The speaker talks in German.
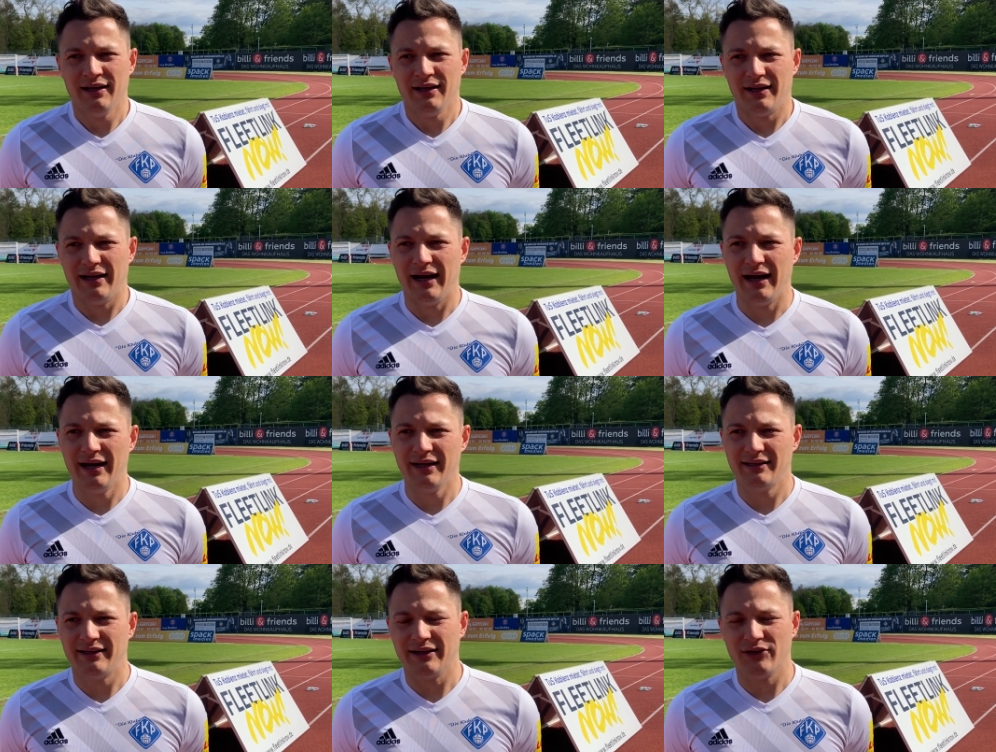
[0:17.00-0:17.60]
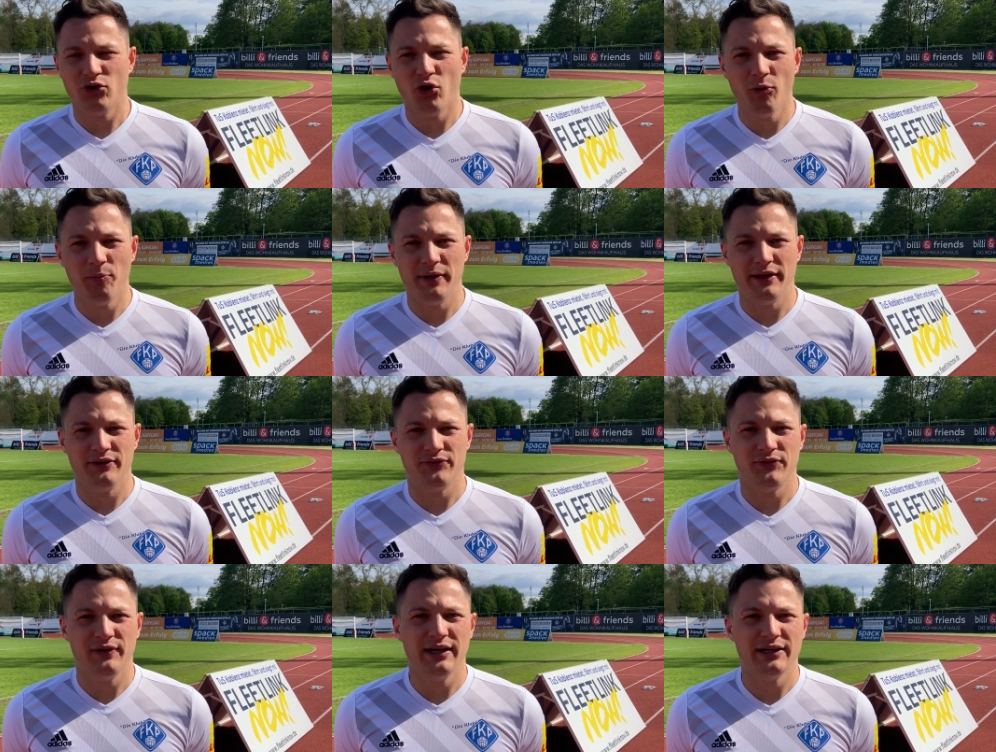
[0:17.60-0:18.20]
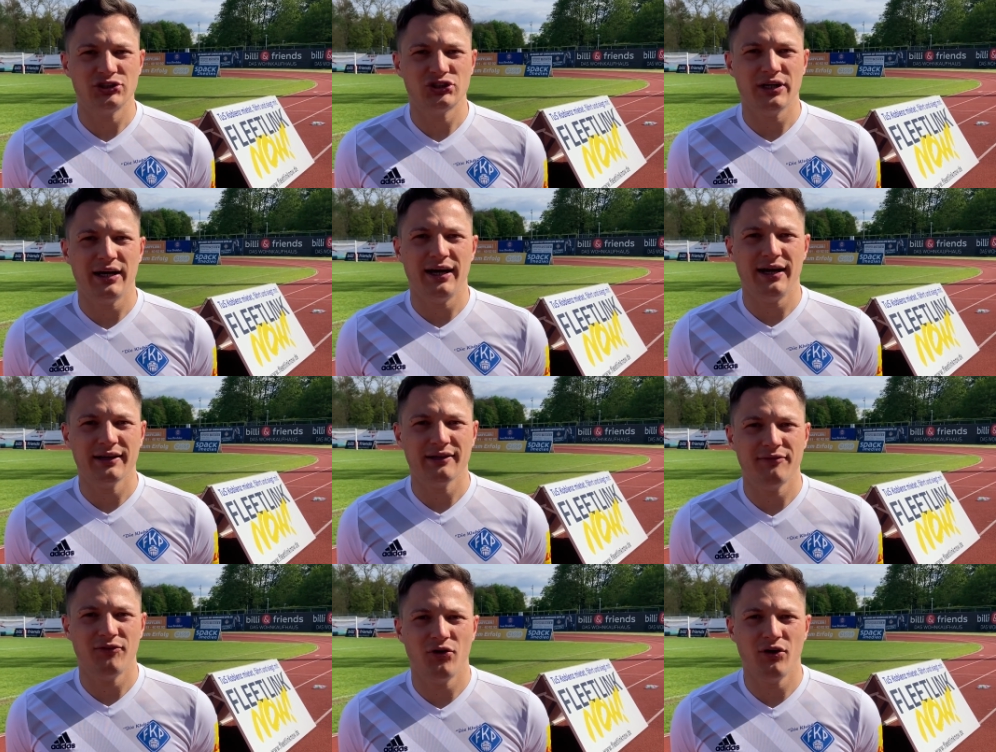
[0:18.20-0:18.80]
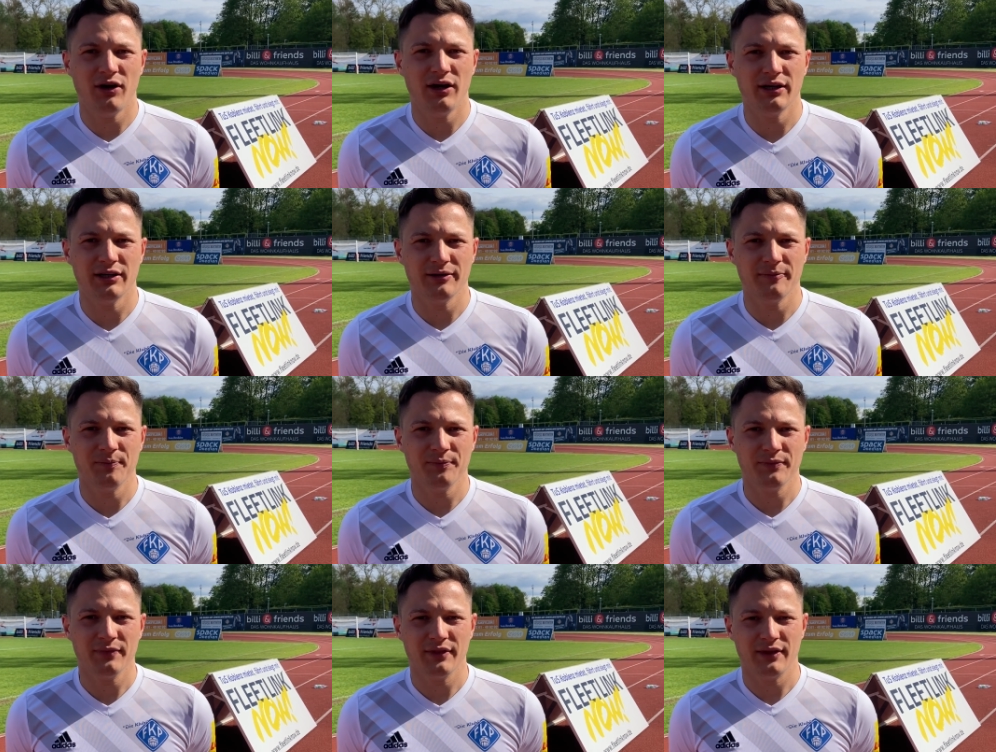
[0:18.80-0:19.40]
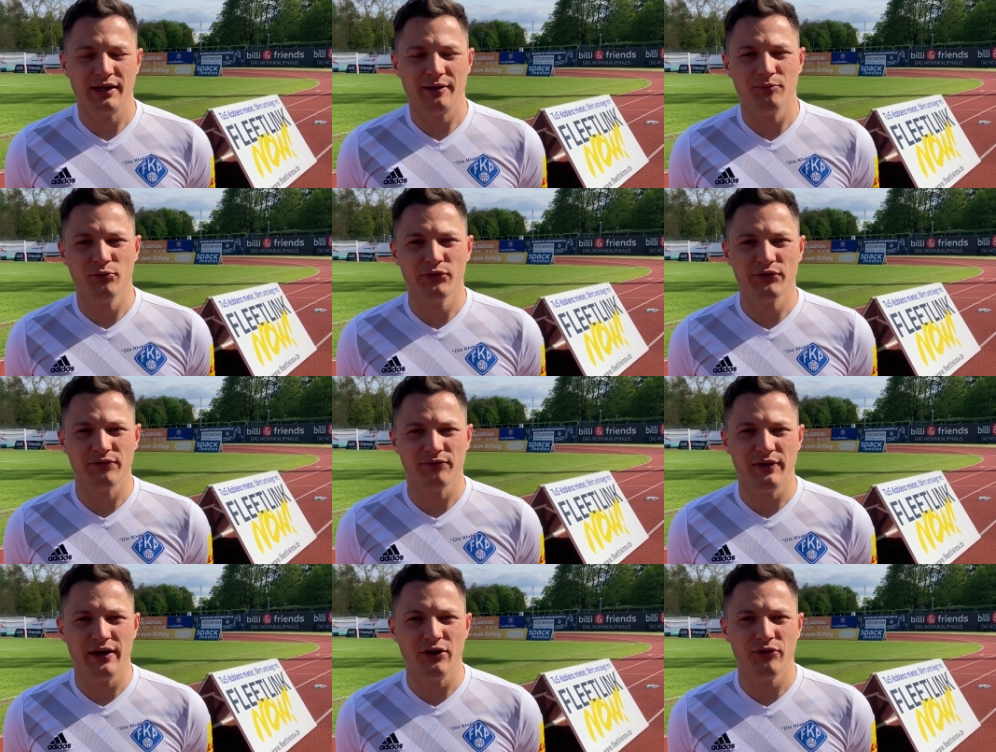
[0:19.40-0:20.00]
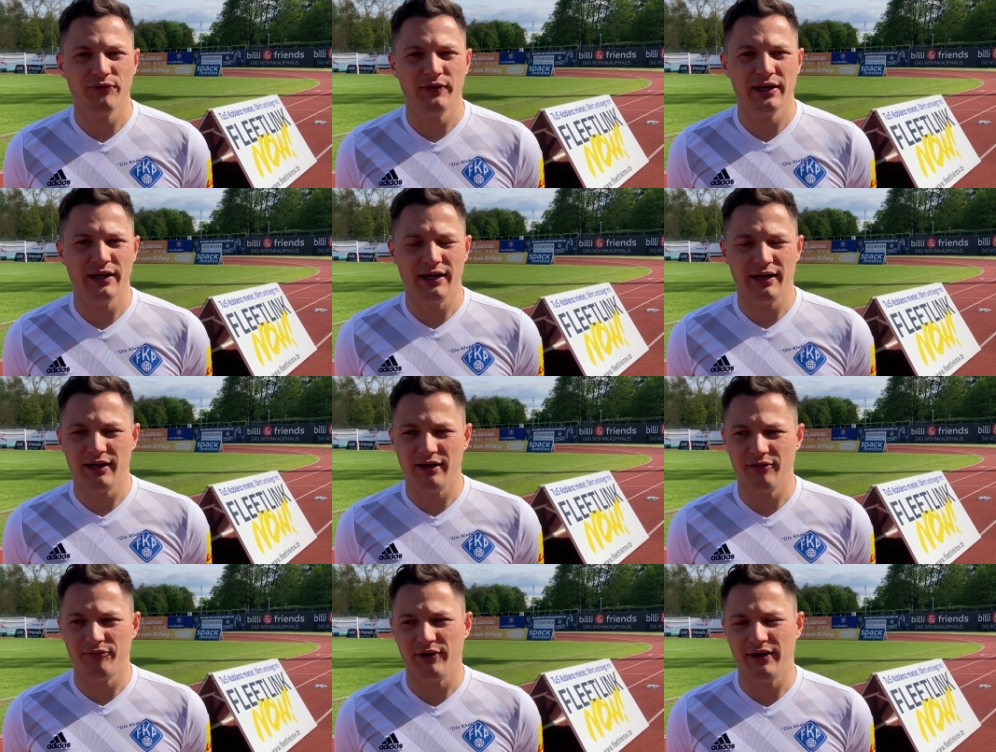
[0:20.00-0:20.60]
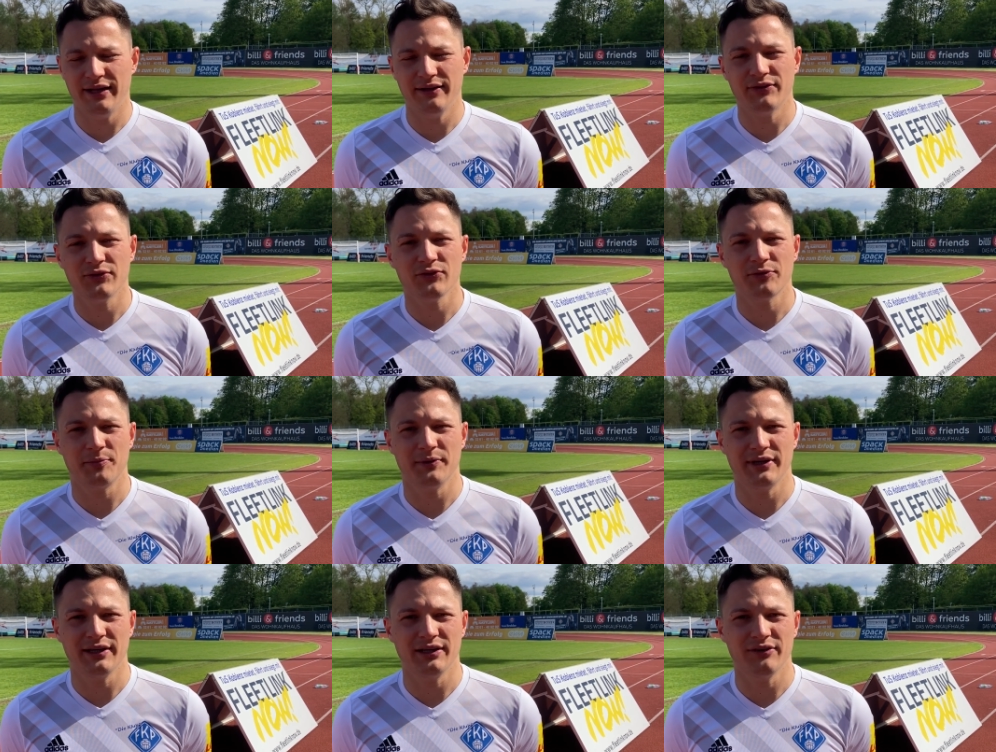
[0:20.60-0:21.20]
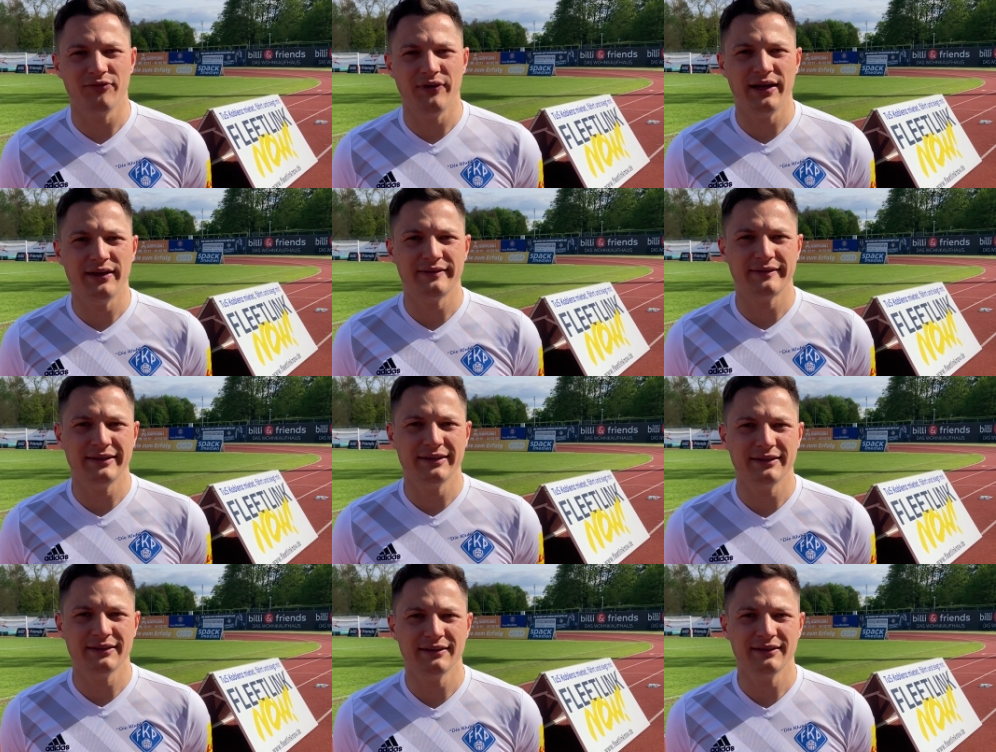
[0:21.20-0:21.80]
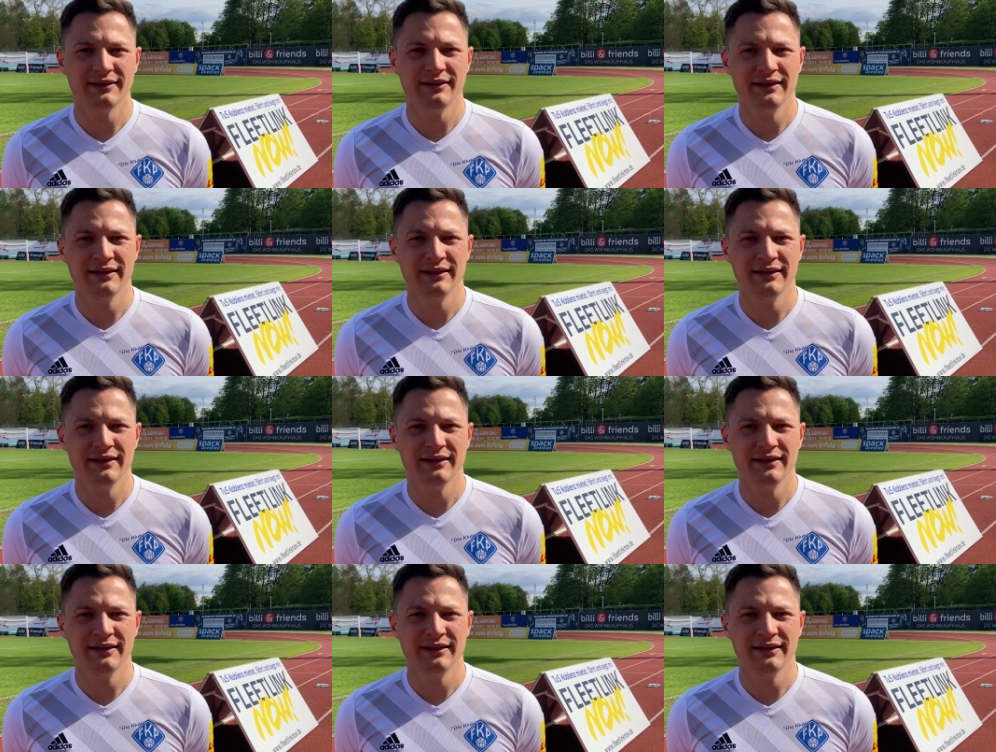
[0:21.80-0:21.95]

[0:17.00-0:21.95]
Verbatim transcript: Ja, dann Koblenz wieder stark geworden, dann mussten wir auch wieder verletzungsbedingt wechseln.